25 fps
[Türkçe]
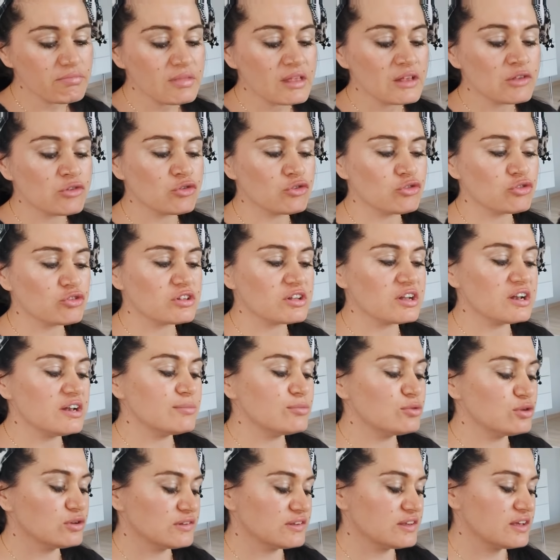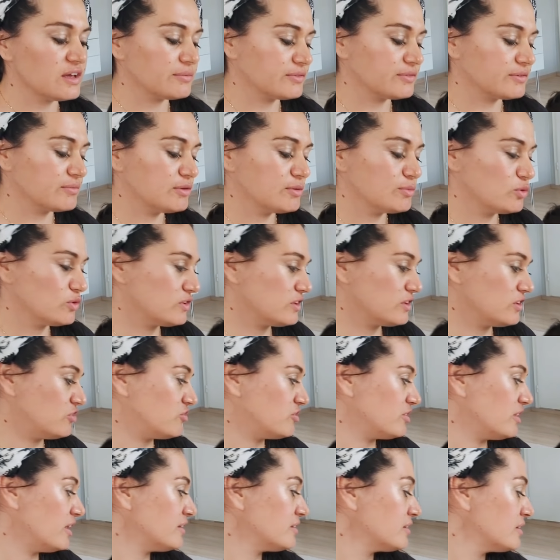Çocuklara limonata yaptım. Limonata
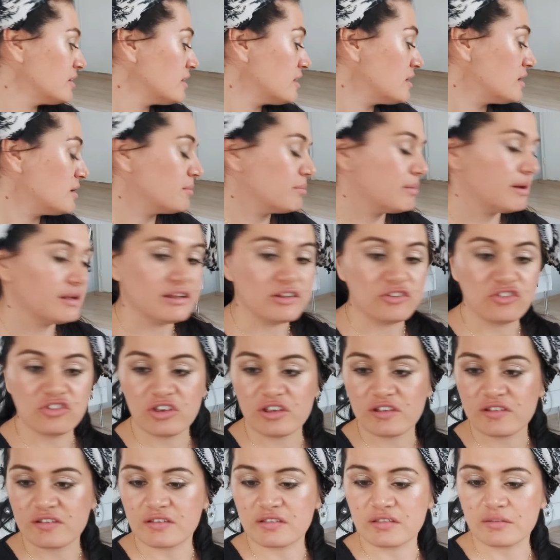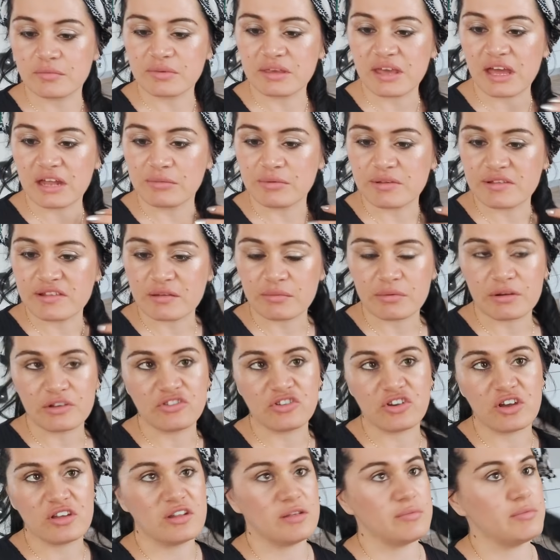içtiler. Bunlar Ben de çay yapıyor, ısıttım kendime.
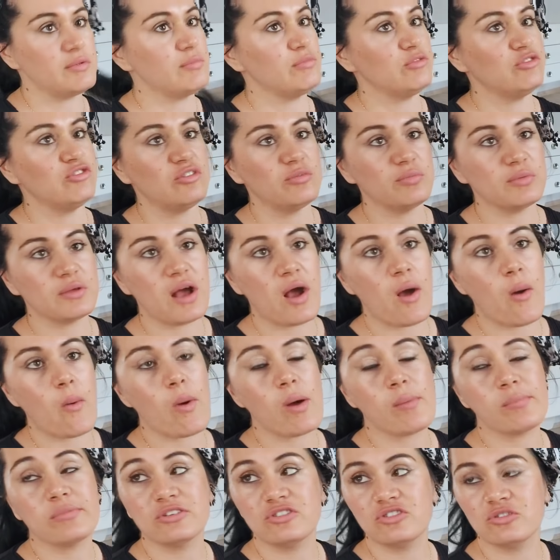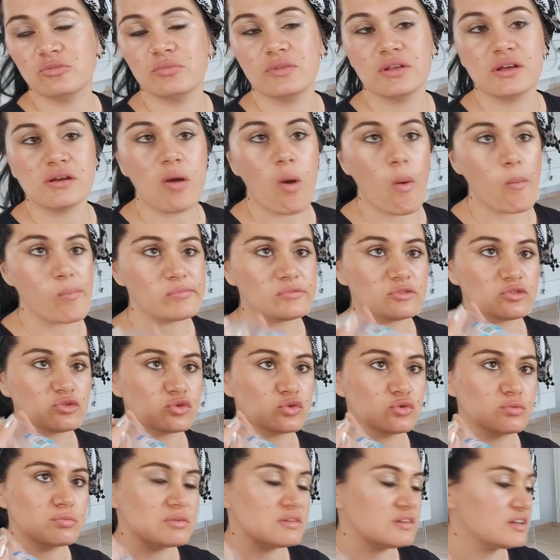Sabah çay dememiştim ya. Ama şimdi yapıyor
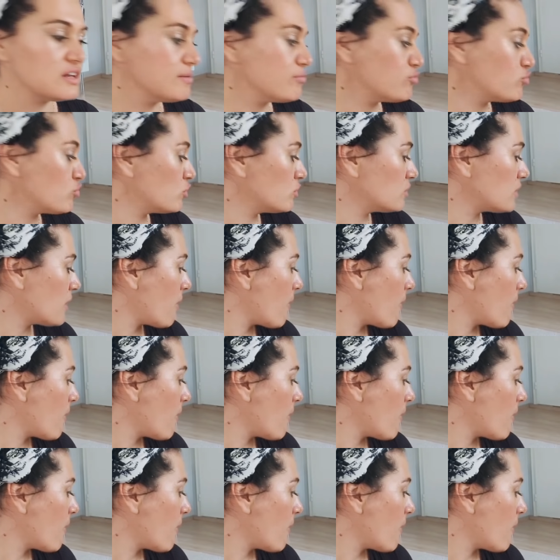suyumu bitireyim sonra.